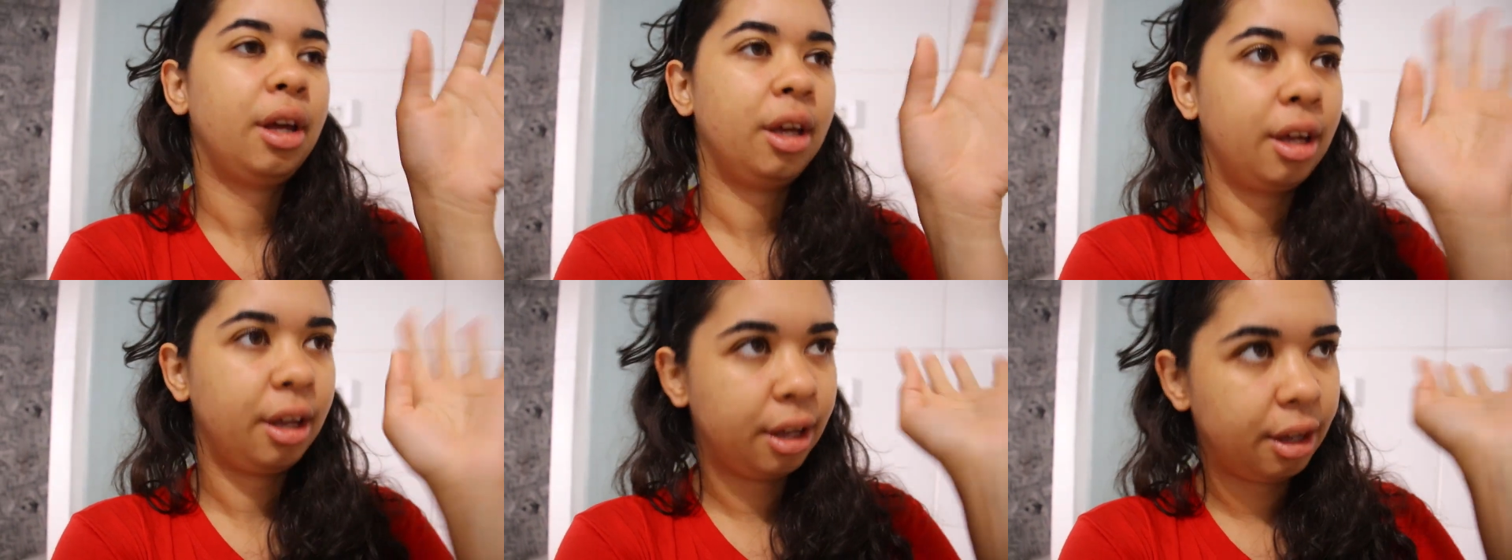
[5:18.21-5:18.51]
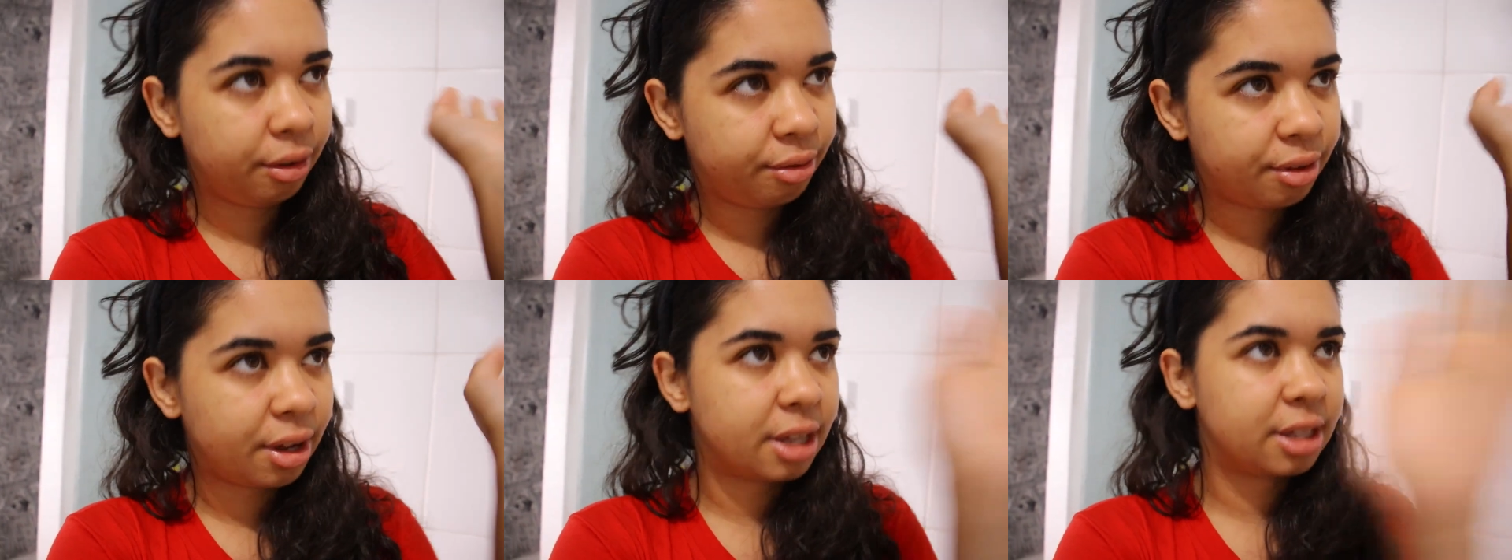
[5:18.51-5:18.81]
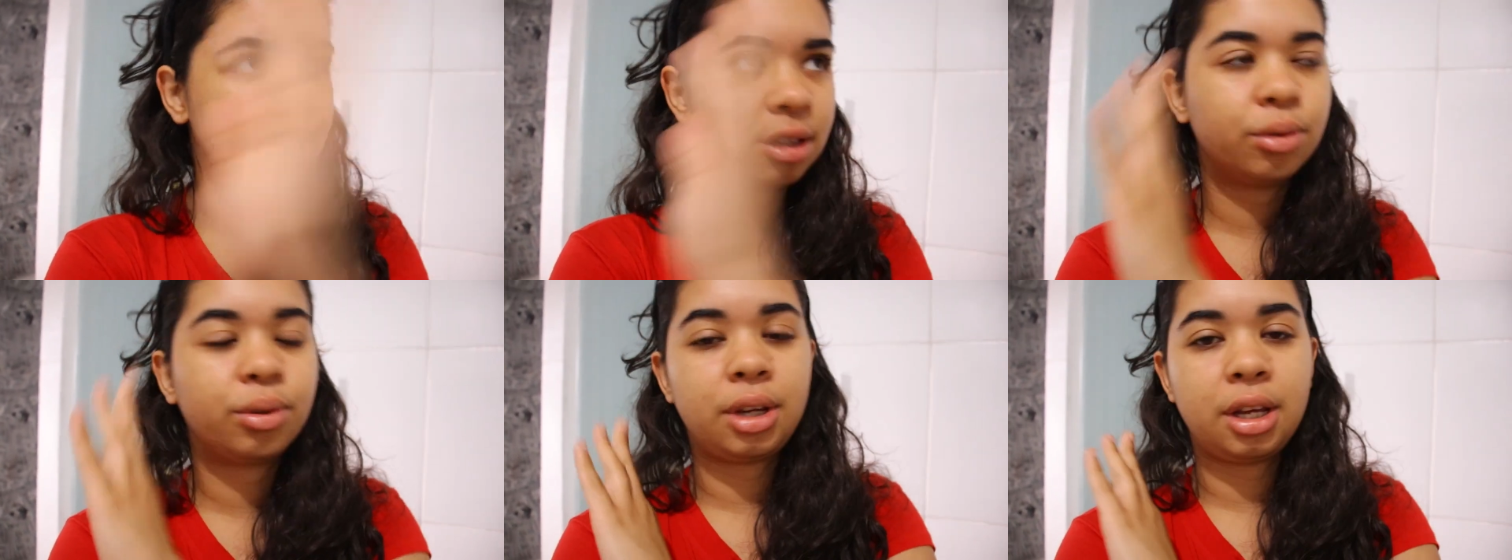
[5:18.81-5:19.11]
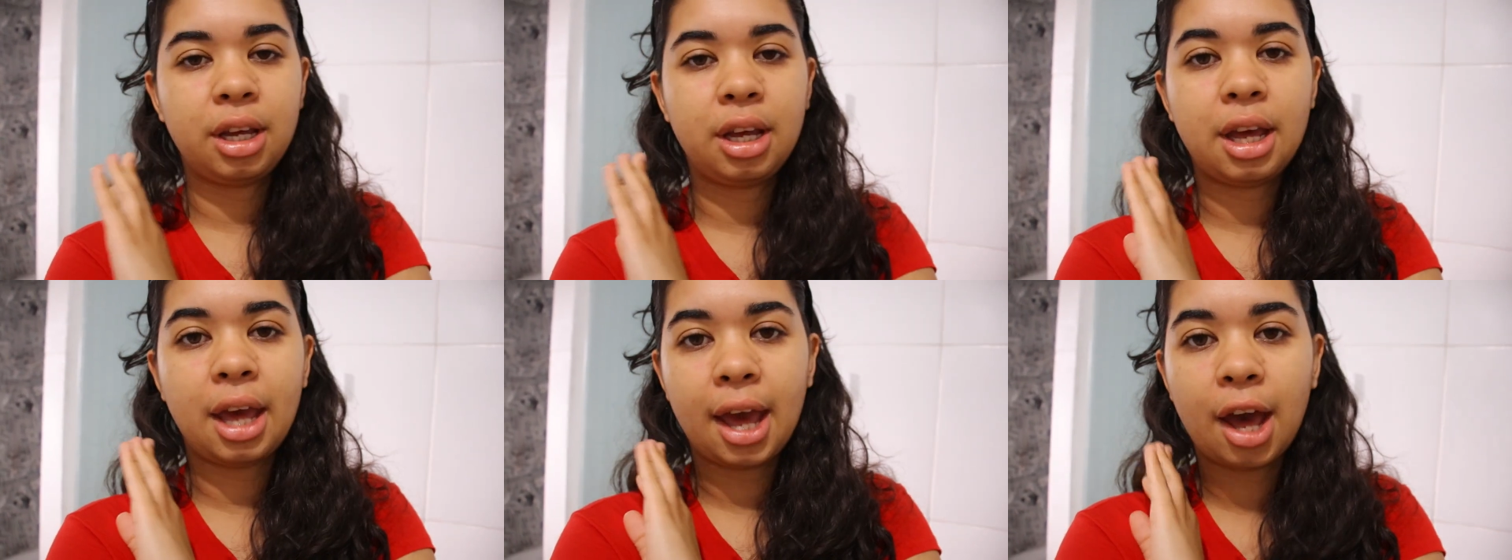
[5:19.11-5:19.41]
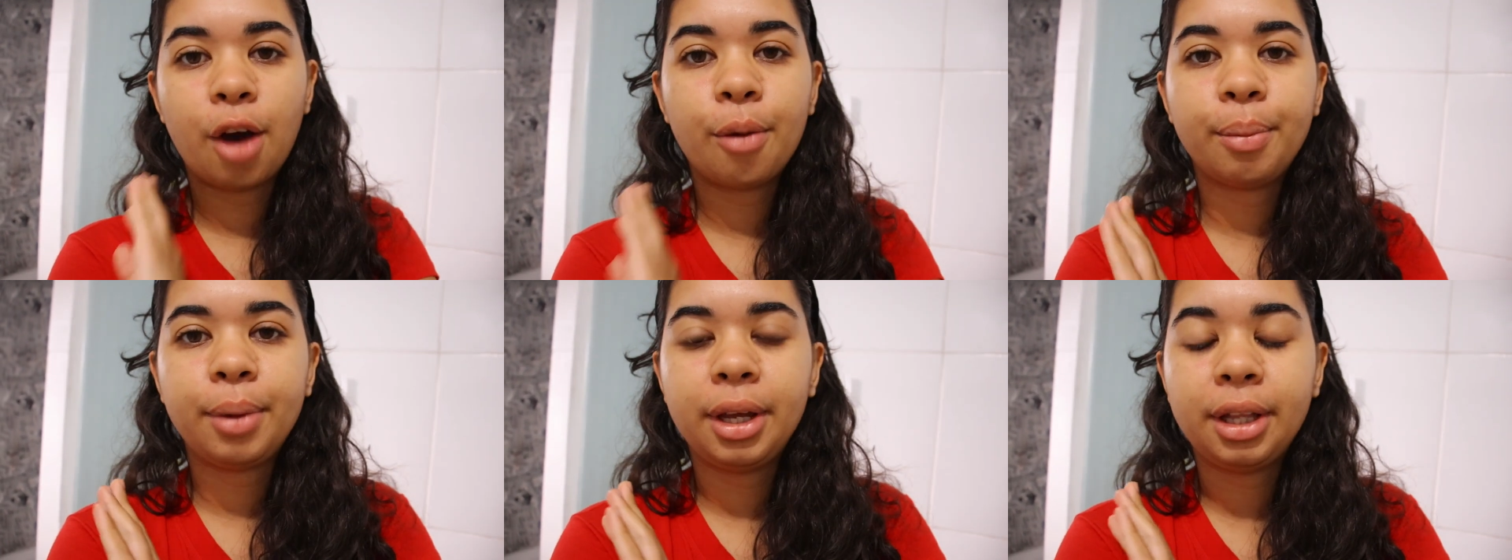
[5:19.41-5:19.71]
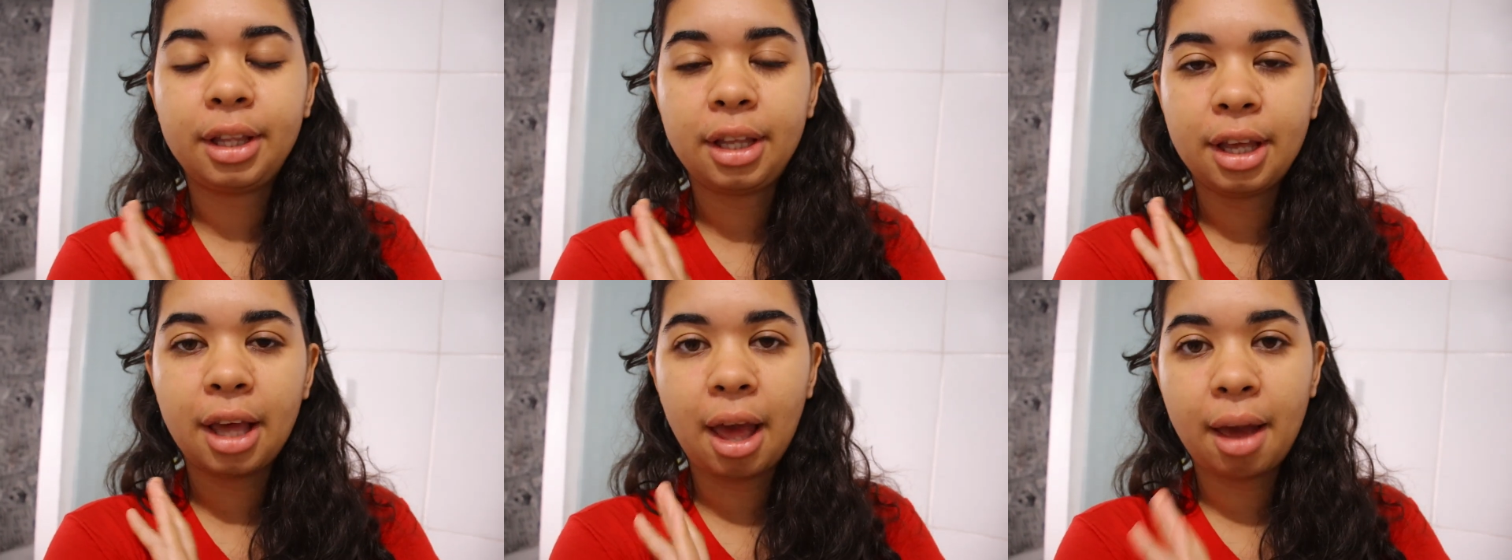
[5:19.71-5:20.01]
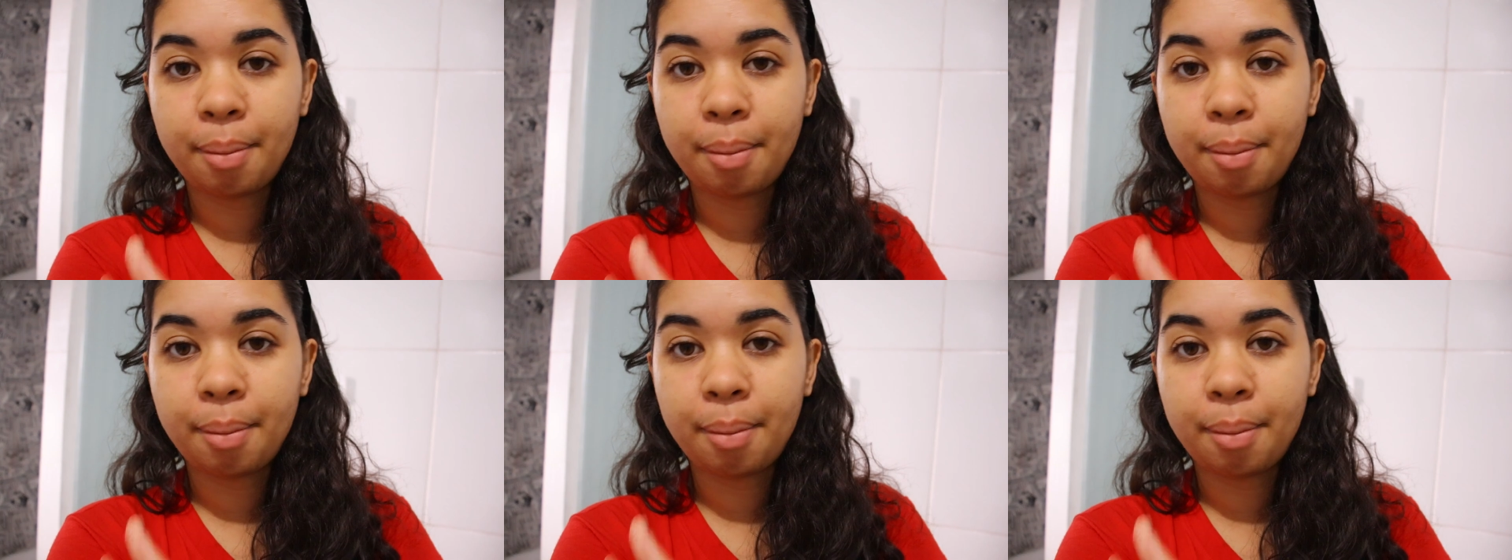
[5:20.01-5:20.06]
e fazendo o que realmente